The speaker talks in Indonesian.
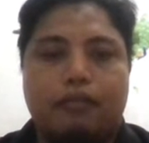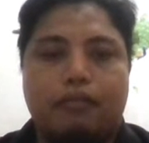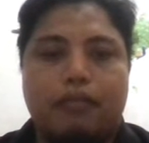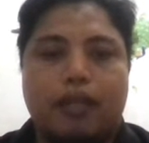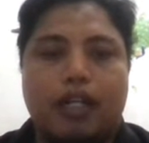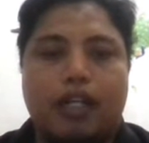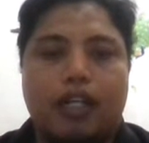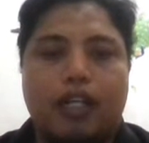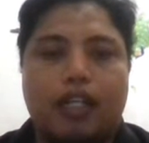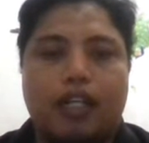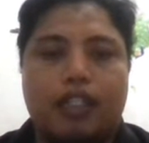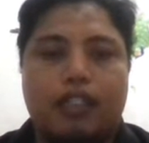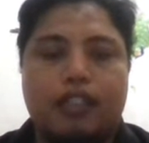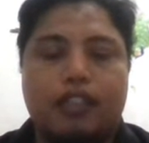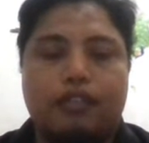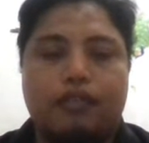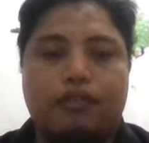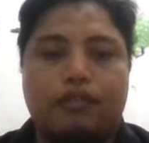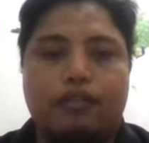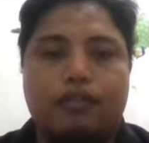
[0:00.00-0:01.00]
membahas
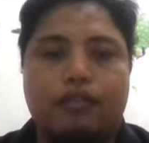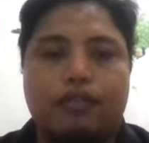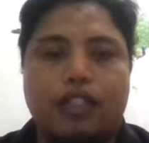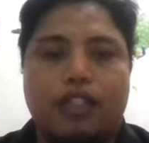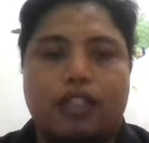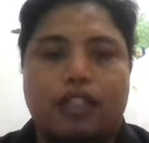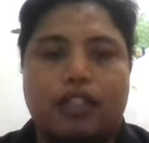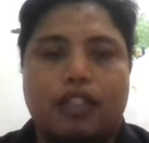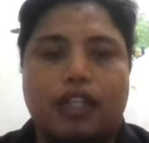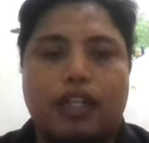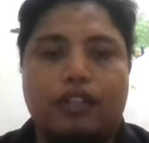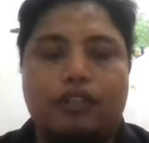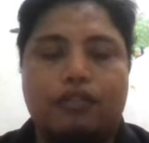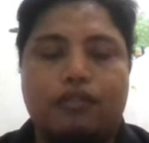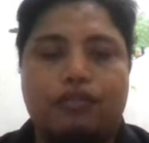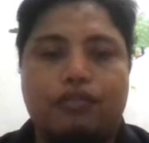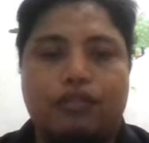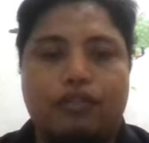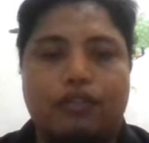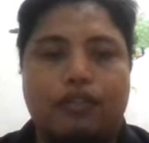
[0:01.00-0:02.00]
dulu tentang
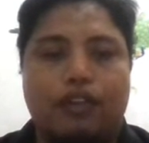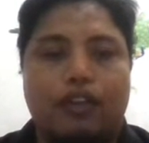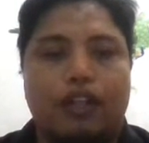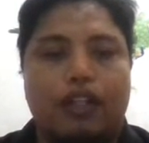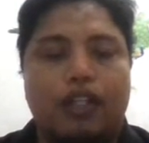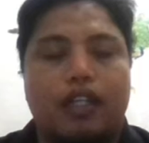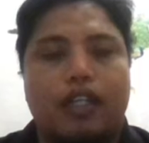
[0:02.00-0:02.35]
judul.